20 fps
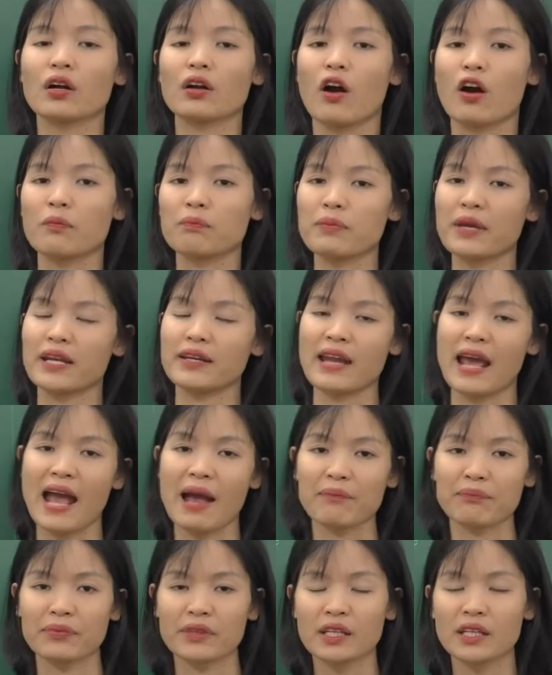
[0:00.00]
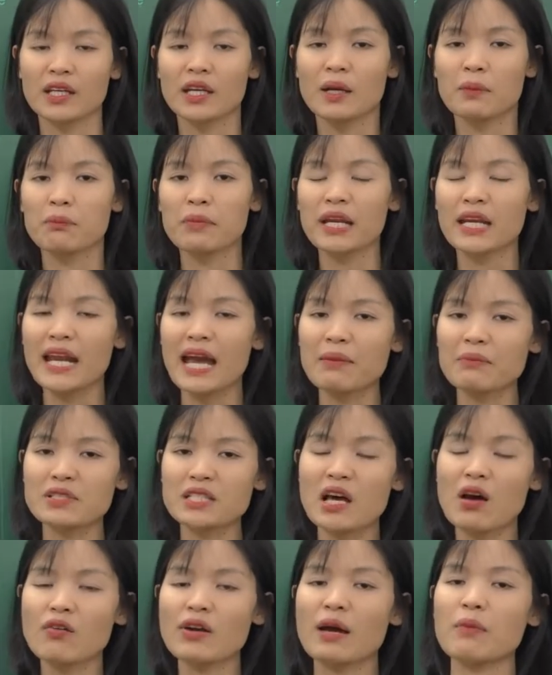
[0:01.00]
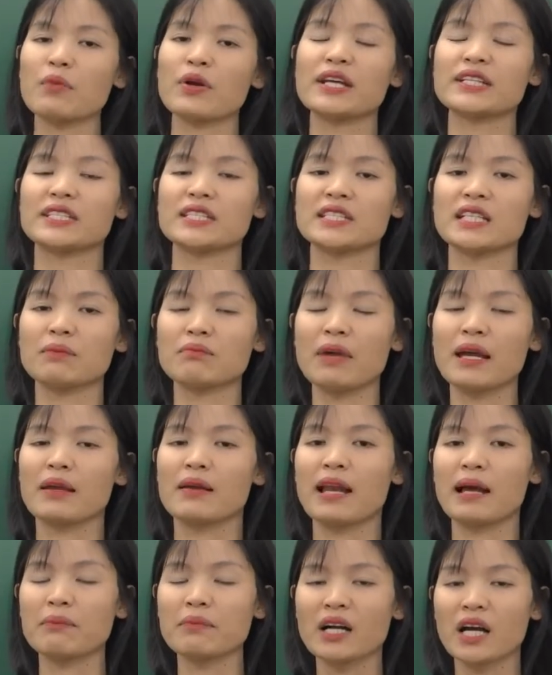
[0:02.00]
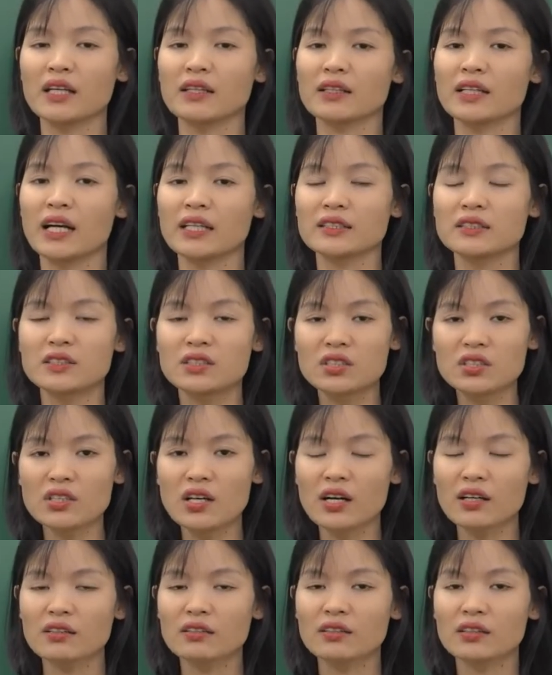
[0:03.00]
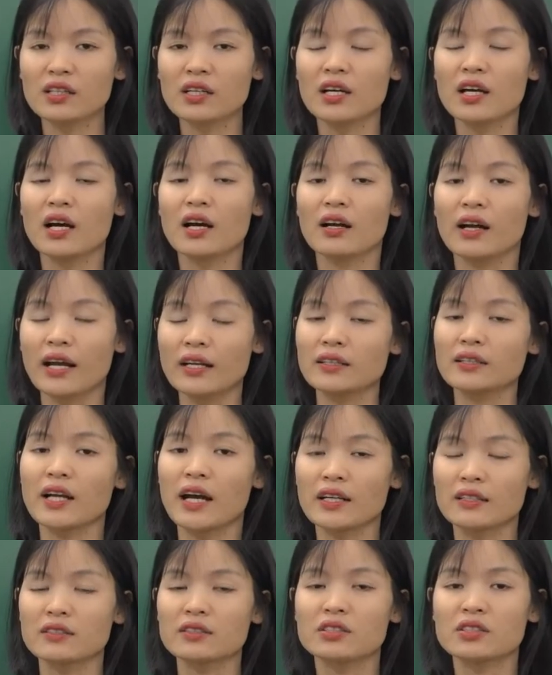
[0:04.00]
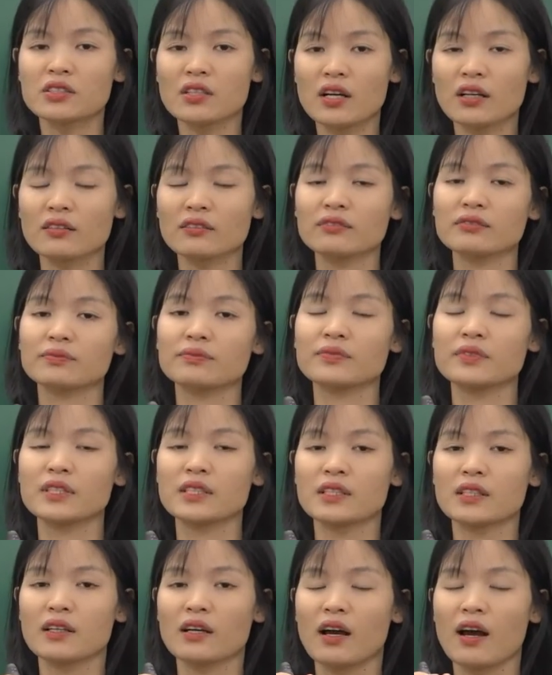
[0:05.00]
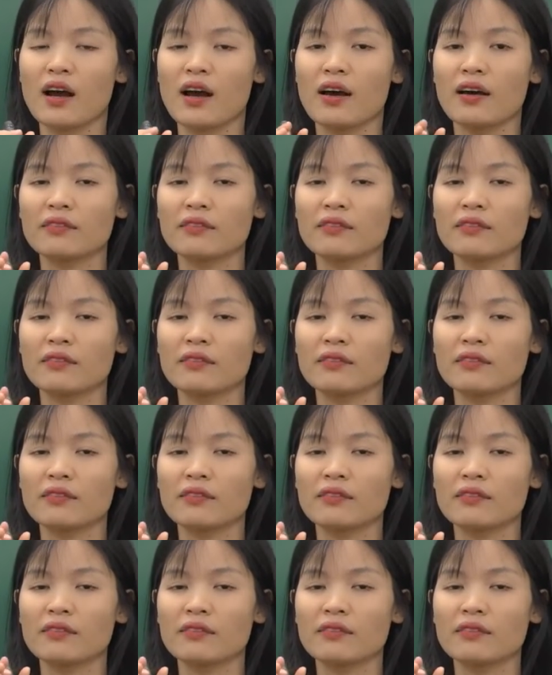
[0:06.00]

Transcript: Còn miền Nam, miền Nam sau năm 1975 cần khẩn trương cần khẩn trương uh,